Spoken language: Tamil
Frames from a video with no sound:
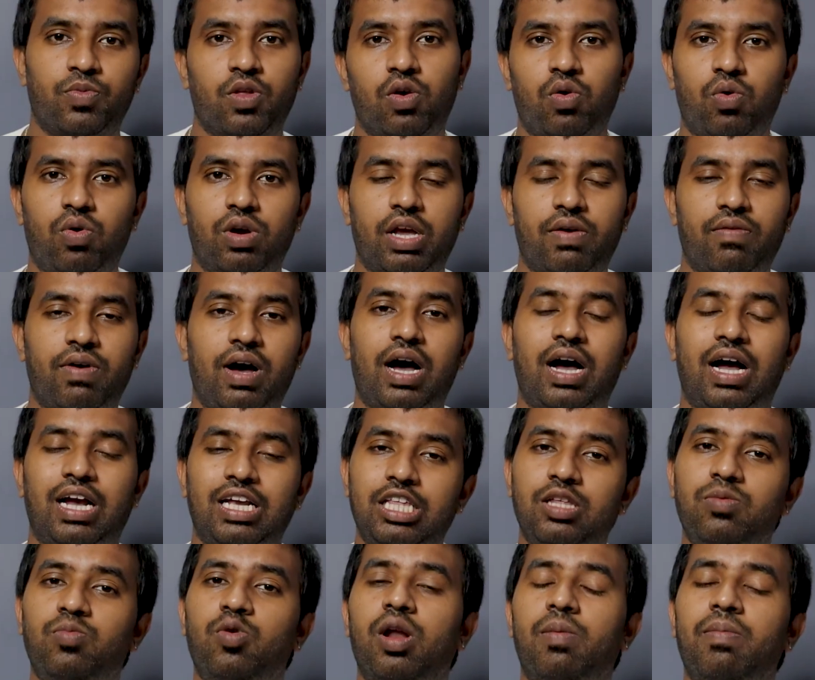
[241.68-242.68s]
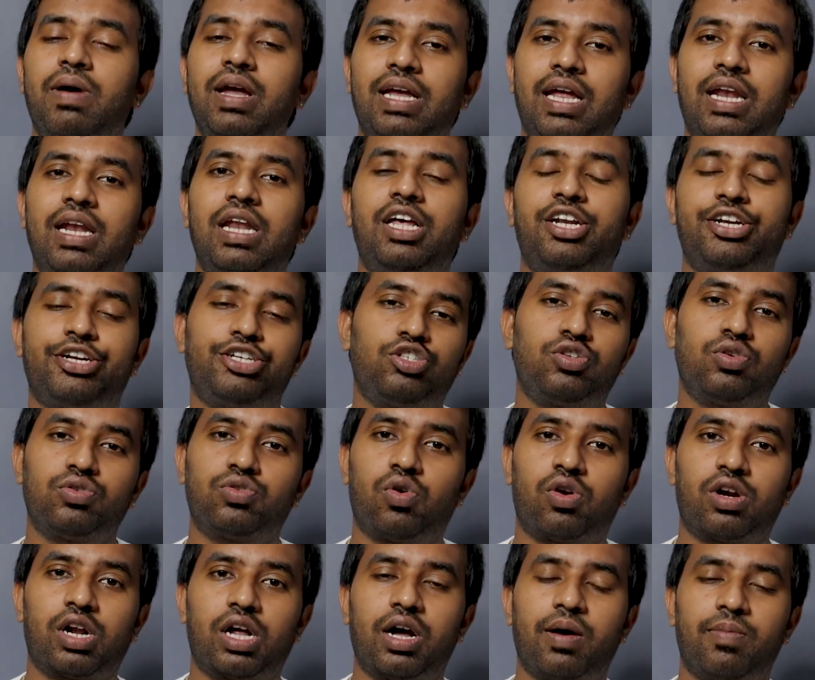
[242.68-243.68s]
ஓகேவா இது மூலமா என்ன ரேஷியோ
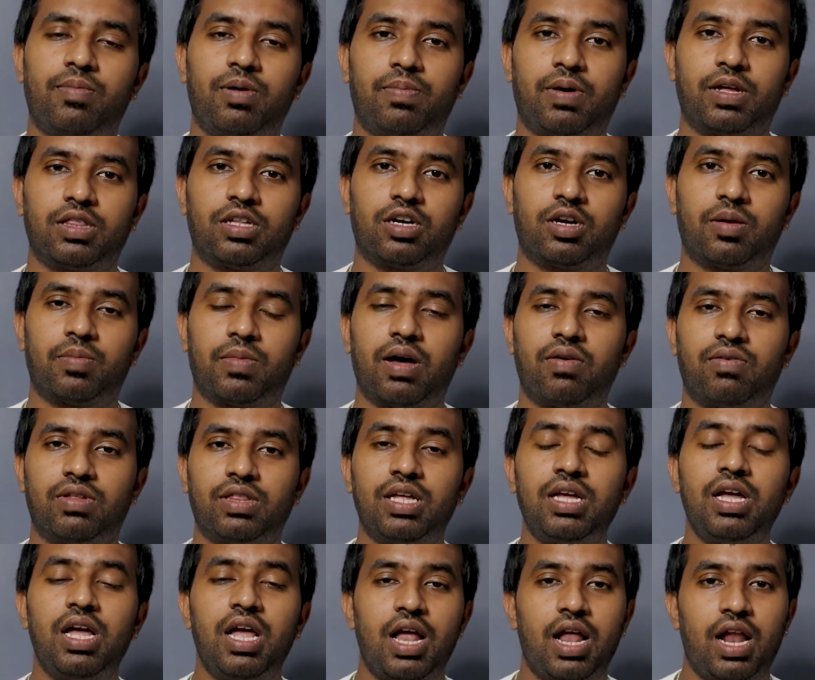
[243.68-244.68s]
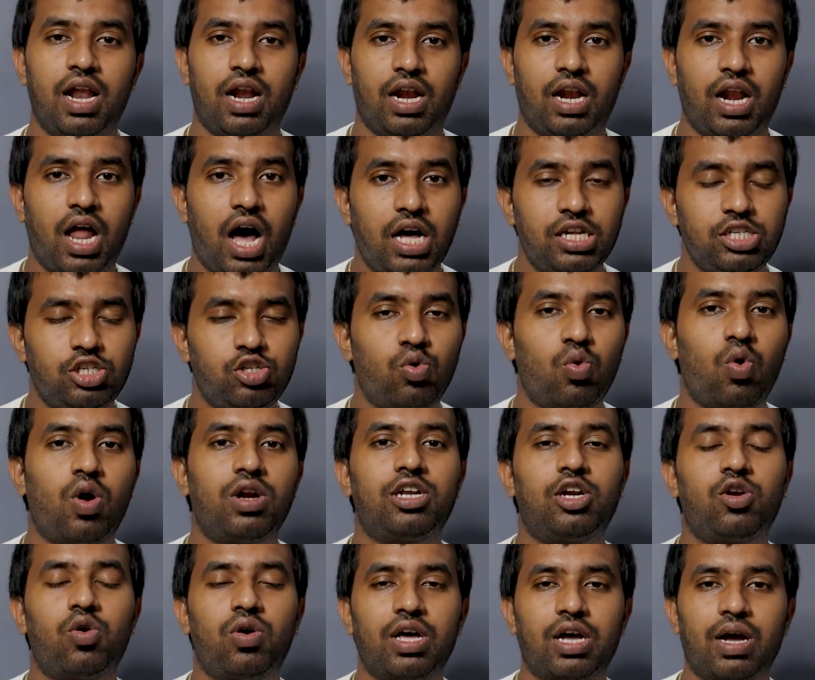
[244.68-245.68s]
சொல்றாங்க அப்படின்னு பாத்துக்கிட்டோம்னா வந்து லாஸ்ட்
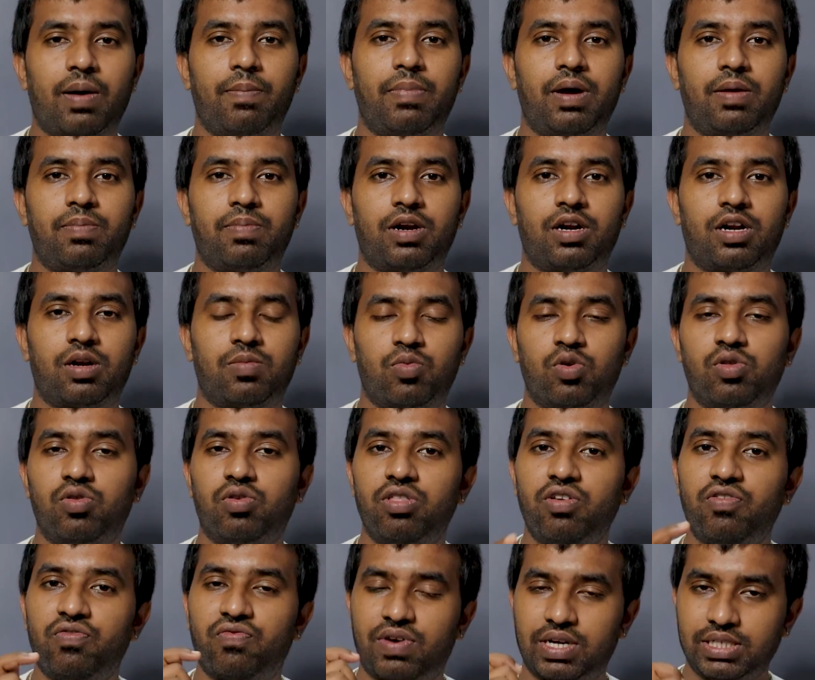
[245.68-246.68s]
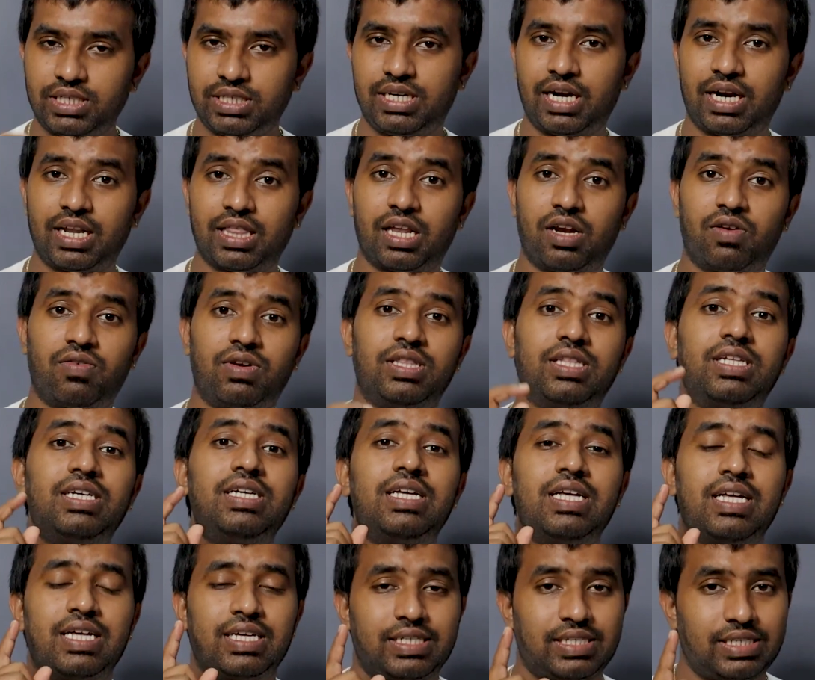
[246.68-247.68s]
குவார்டரோட கம்பேர் பண்றபோது வந்து ஃபர்ஸ்ட் இடத்துல வந்து
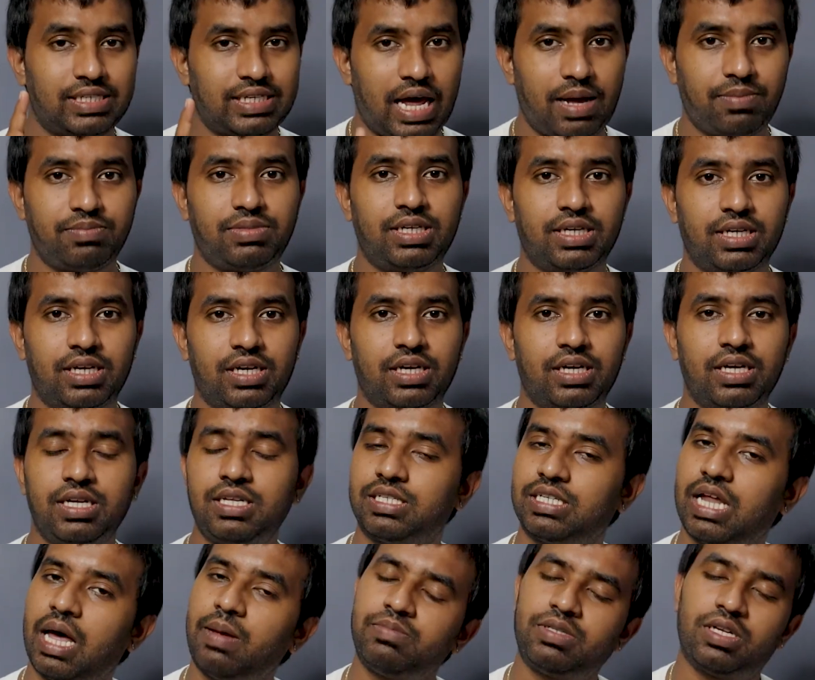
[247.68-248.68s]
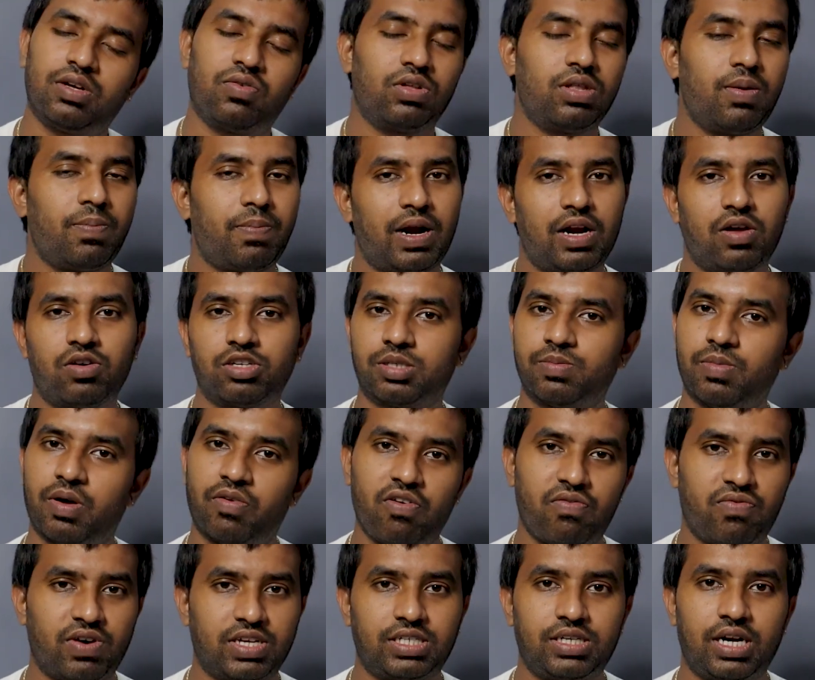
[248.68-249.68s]
சாம்சங் இருக்கு சாம்சங் வந்து பல வருஷமாவே
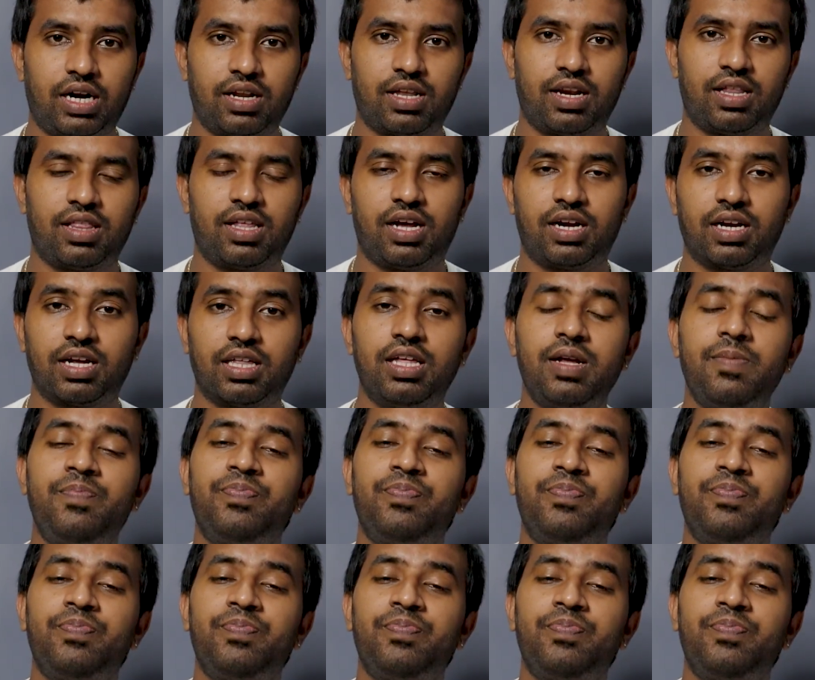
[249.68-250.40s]
ஃபர்ஸ்ட் இடத்துல தான் இருக்குது